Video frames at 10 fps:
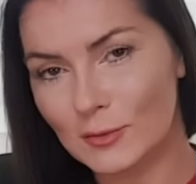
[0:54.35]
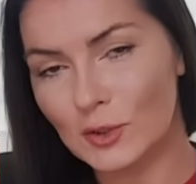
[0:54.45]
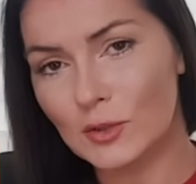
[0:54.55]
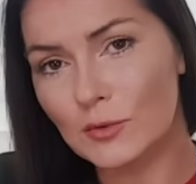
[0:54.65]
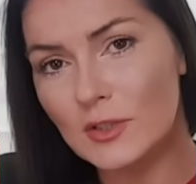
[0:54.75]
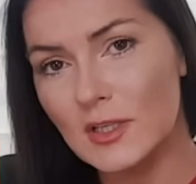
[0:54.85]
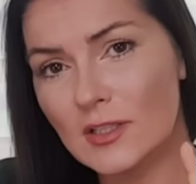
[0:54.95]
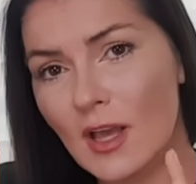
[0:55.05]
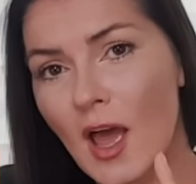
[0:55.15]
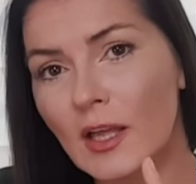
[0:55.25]
Вот это вот,
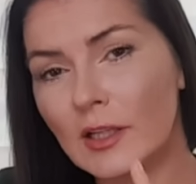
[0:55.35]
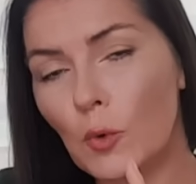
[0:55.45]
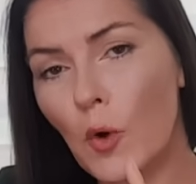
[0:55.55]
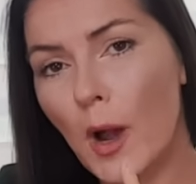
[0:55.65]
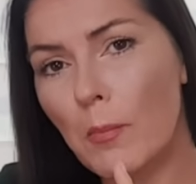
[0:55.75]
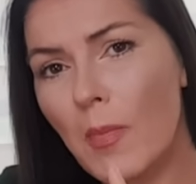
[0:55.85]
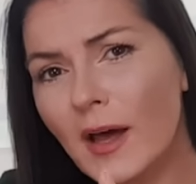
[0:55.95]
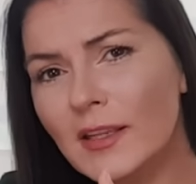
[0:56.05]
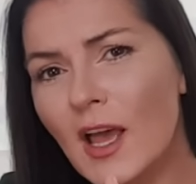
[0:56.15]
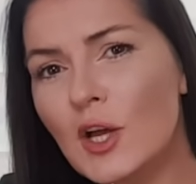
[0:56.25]
кстати, такой обман,